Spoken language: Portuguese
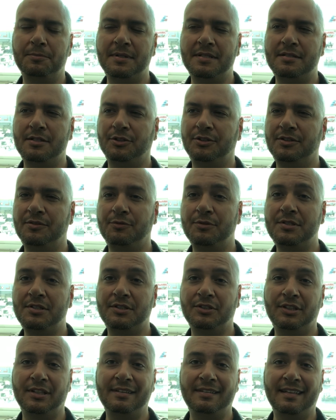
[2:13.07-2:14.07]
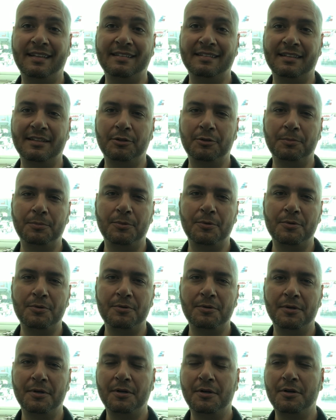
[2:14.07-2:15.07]
mas acho que vocês já entenderam um pouco
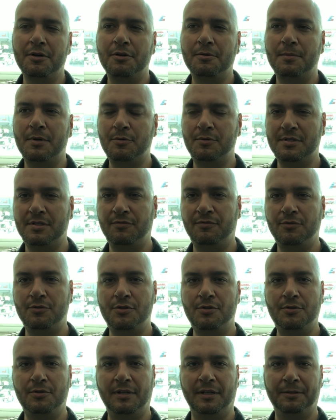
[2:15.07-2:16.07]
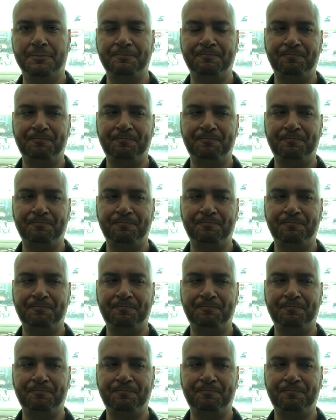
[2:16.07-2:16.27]
como a coisa funciona.